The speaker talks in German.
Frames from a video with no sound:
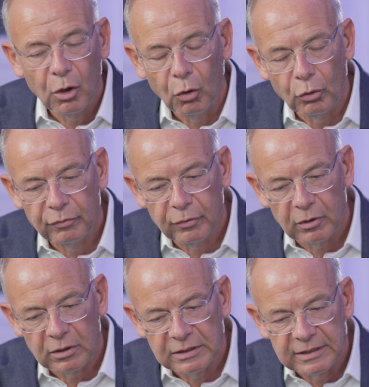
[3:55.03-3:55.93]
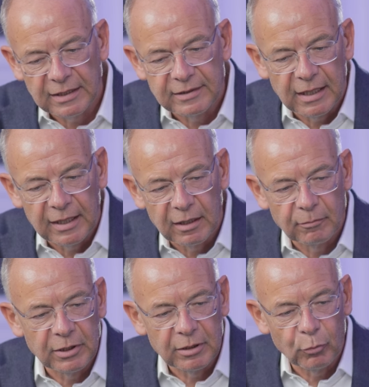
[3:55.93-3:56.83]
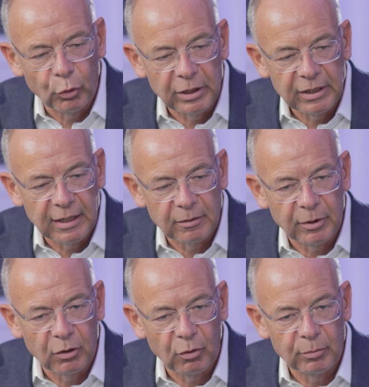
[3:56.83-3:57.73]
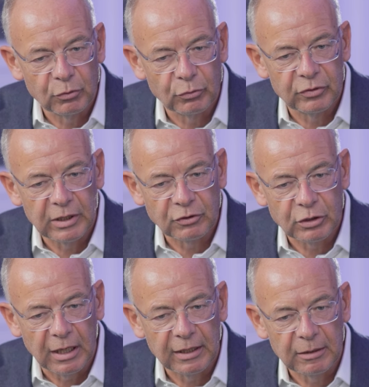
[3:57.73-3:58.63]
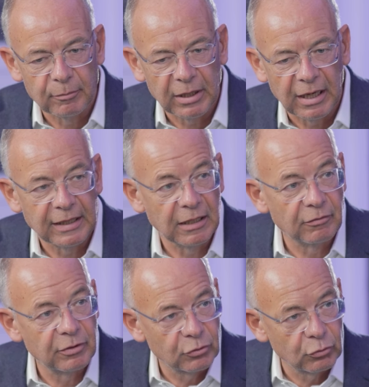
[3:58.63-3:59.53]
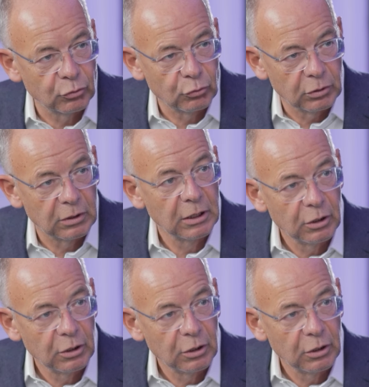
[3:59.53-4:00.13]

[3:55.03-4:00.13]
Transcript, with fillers: Und vor sechs Jahren haben wir die Möglichkeit bekommen, uns sehr stark im Bereich Infrastruktur